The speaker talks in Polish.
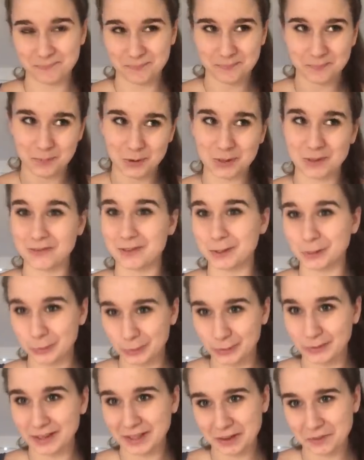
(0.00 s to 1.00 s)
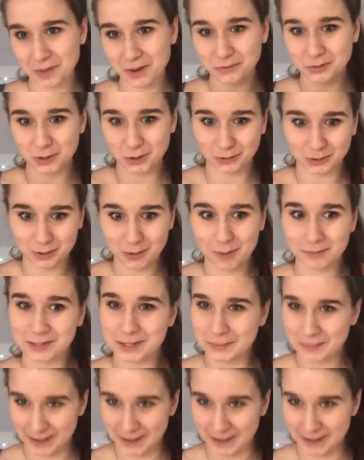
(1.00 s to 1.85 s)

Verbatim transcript: może Was uświadomię, wciągnęłam się